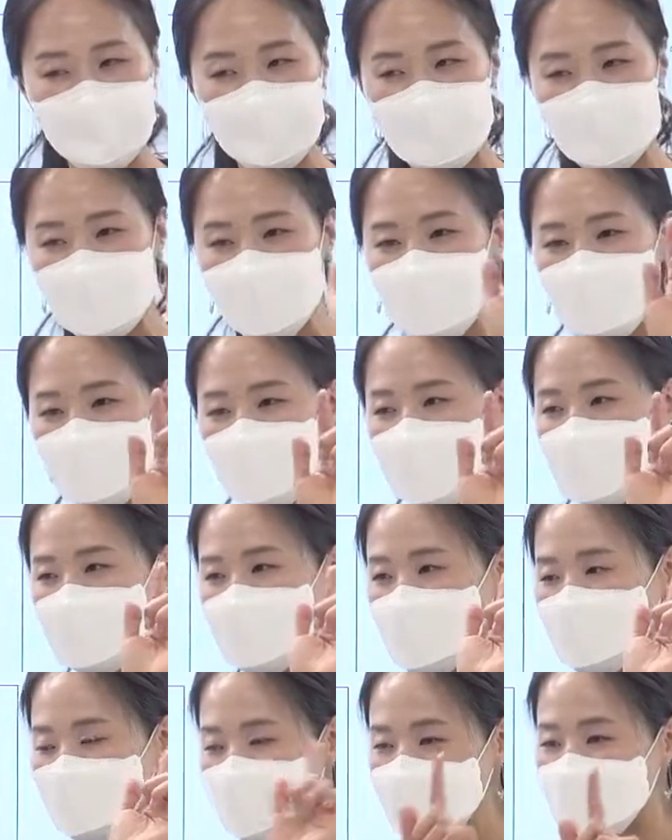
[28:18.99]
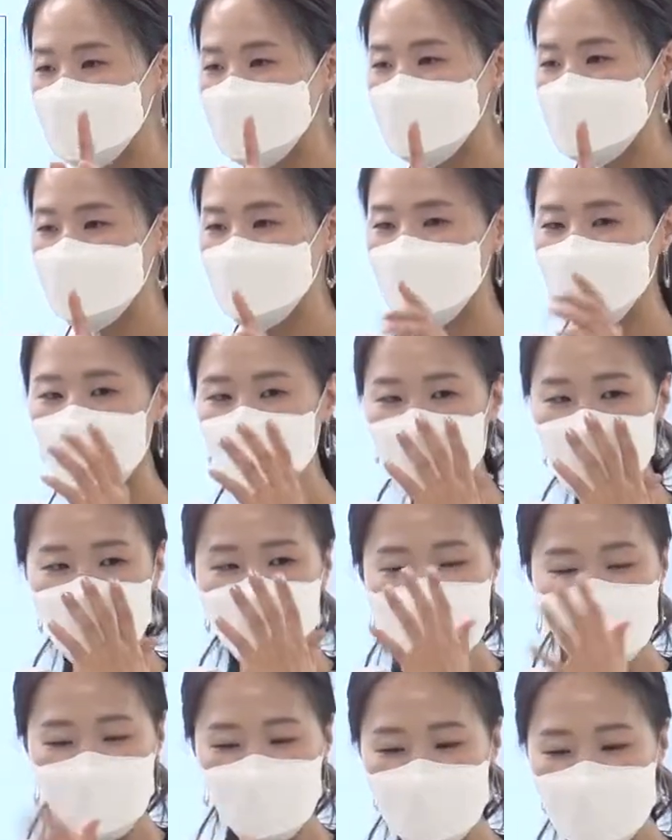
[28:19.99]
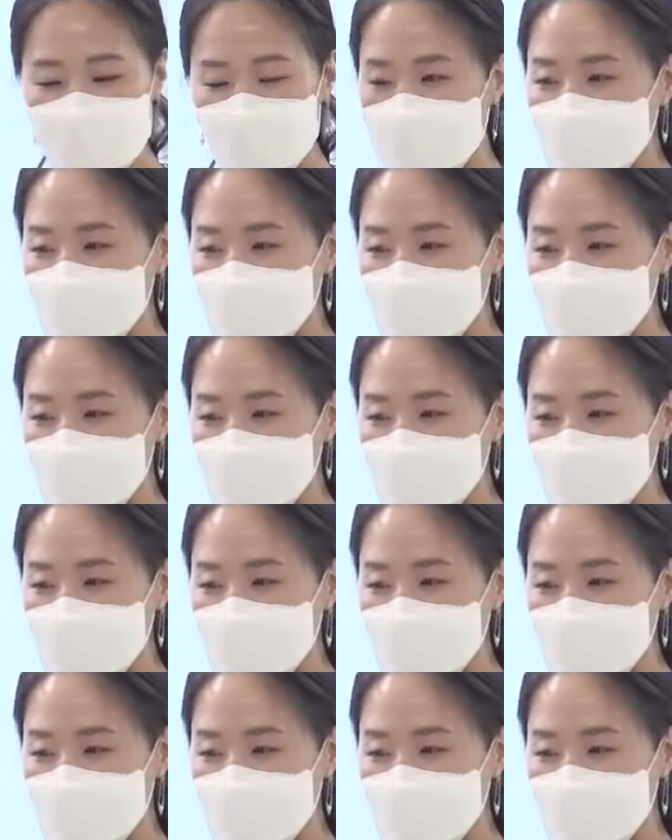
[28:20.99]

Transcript: 이거를 하나 빠뜨리면 어 청소기